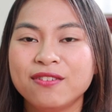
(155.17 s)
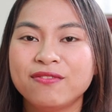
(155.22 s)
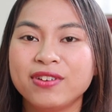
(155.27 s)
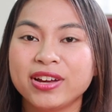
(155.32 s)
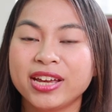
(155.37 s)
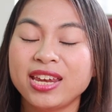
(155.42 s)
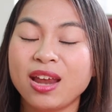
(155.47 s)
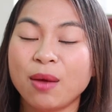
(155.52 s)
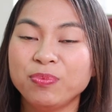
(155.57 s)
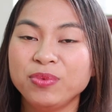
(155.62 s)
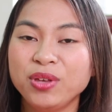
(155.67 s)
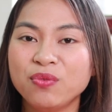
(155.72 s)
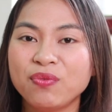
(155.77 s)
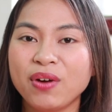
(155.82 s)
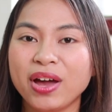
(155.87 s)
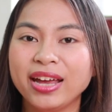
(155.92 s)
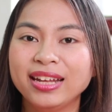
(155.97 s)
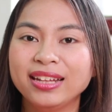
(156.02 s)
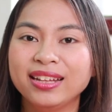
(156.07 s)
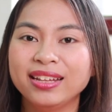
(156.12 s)
Và khi đọc như
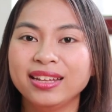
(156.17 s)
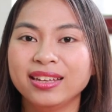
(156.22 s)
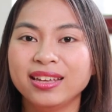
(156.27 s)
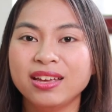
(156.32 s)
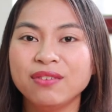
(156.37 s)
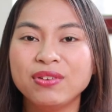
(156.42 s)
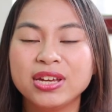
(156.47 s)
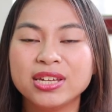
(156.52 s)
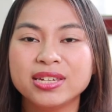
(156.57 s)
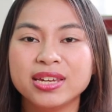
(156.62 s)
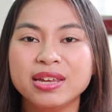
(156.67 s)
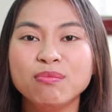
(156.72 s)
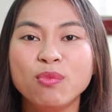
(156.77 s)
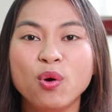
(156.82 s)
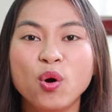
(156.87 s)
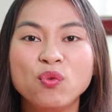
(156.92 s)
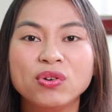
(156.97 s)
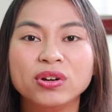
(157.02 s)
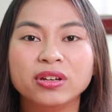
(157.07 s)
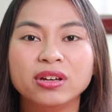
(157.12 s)
vậy thì cái vị trí
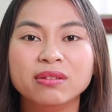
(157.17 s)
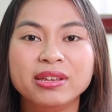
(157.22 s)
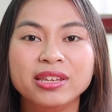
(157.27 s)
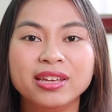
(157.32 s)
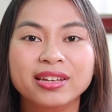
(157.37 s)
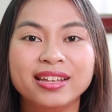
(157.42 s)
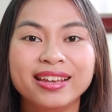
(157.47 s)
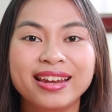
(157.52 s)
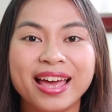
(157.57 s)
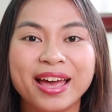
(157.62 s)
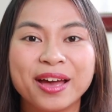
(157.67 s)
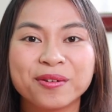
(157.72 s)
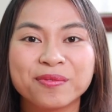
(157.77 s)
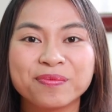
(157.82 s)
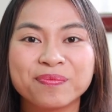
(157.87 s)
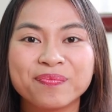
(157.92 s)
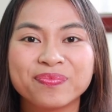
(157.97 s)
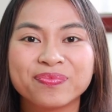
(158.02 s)
môi và lưỡi mình như thế nào?